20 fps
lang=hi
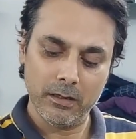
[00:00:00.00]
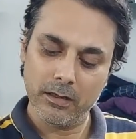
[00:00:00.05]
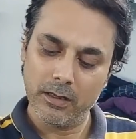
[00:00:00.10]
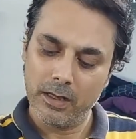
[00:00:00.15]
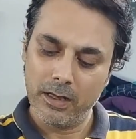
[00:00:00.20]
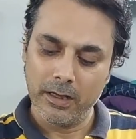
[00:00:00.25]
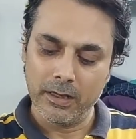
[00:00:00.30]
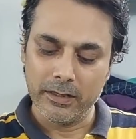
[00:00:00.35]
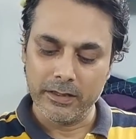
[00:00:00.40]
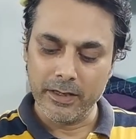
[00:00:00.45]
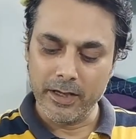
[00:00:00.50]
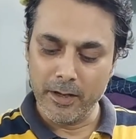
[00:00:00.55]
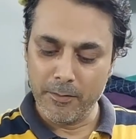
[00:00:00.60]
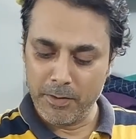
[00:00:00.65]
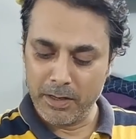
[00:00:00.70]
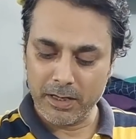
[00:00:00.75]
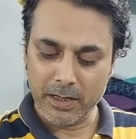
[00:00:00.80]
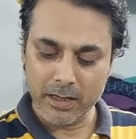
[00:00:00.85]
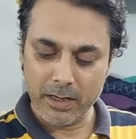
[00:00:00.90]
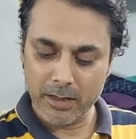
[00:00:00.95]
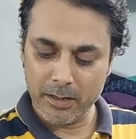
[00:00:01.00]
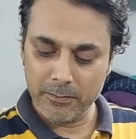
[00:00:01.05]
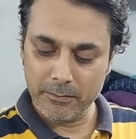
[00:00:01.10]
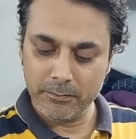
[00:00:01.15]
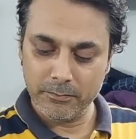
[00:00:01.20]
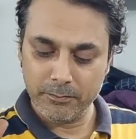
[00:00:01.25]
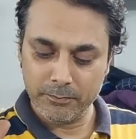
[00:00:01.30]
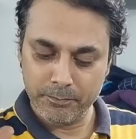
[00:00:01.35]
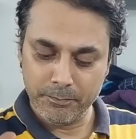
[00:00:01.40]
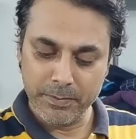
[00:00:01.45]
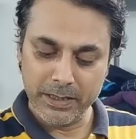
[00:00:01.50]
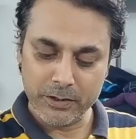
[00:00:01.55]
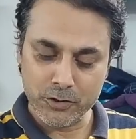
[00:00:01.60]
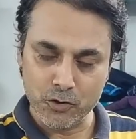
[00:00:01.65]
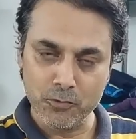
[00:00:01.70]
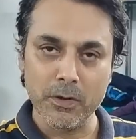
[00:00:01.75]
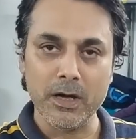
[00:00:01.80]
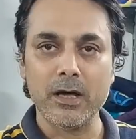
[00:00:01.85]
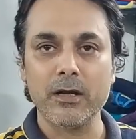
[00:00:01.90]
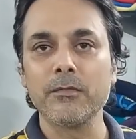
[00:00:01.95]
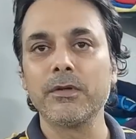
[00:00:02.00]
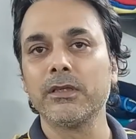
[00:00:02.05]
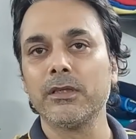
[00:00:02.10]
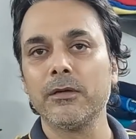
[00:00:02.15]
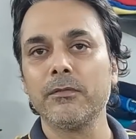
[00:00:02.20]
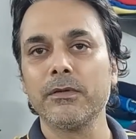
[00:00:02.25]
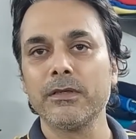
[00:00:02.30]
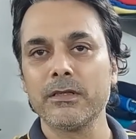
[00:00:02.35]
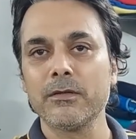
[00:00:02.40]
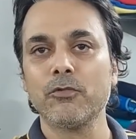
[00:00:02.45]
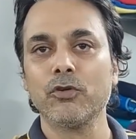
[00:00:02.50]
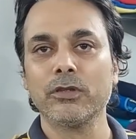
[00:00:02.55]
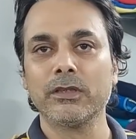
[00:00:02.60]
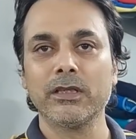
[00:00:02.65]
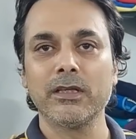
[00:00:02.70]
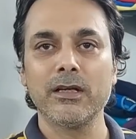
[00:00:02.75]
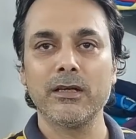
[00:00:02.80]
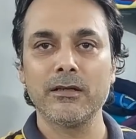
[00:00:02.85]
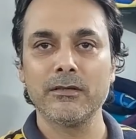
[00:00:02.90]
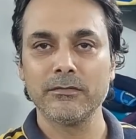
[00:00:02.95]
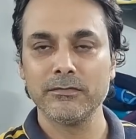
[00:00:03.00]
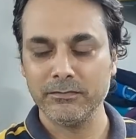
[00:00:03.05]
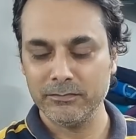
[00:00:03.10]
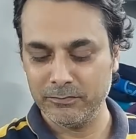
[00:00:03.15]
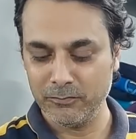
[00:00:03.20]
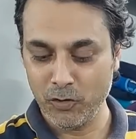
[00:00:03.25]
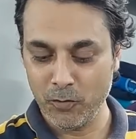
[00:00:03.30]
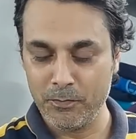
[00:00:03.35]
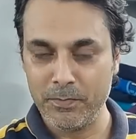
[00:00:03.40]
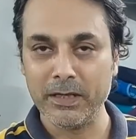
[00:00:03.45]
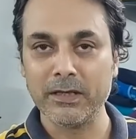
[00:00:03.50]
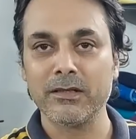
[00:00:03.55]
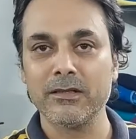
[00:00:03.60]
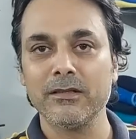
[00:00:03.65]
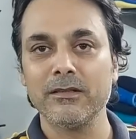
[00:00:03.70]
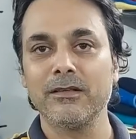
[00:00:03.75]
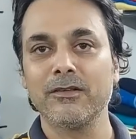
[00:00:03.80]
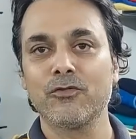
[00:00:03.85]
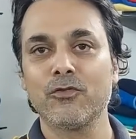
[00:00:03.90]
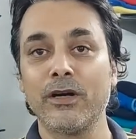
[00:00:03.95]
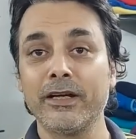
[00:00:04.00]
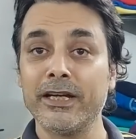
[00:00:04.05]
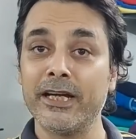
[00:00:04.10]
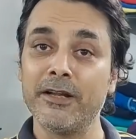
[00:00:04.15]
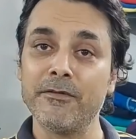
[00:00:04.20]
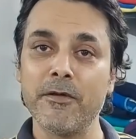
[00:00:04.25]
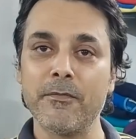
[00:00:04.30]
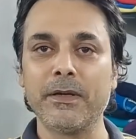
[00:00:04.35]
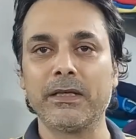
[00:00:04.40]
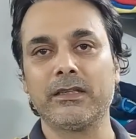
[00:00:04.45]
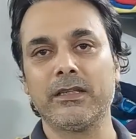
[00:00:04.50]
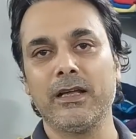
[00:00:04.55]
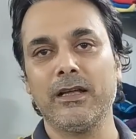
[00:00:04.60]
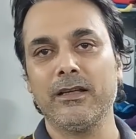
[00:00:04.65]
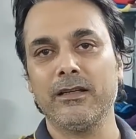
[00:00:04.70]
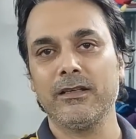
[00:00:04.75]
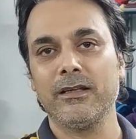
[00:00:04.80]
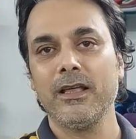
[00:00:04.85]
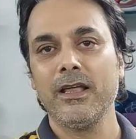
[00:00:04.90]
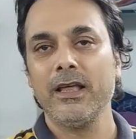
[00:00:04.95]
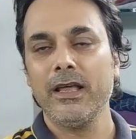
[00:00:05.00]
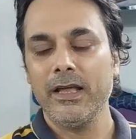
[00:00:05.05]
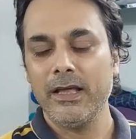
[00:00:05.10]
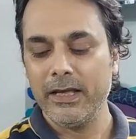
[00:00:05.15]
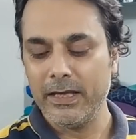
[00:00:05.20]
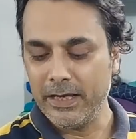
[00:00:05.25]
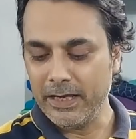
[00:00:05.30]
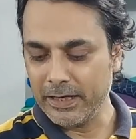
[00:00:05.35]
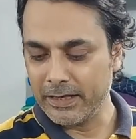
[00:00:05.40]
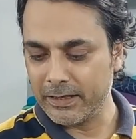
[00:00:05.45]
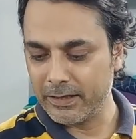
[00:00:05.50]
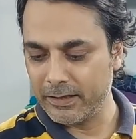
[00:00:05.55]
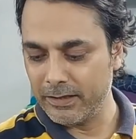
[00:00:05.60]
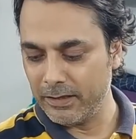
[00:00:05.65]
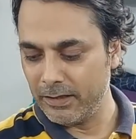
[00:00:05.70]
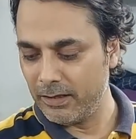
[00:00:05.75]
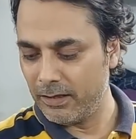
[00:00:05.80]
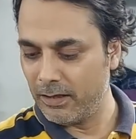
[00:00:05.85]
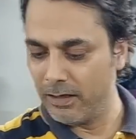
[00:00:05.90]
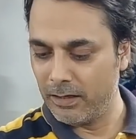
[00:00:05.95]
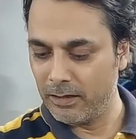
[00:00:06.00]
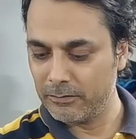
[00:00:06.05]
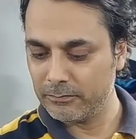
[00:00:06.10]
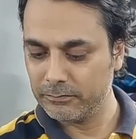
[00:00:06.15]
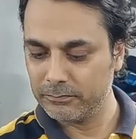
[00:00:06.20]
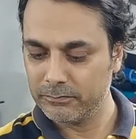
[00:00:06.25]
ऐसे है ये हमारा बेशुमार मतलब जैसे बोलते हैं ना हाँ बिल्कुल क्वांटिटी में दड़ दड़ मतलब एक पीस लेने वाला हाँ।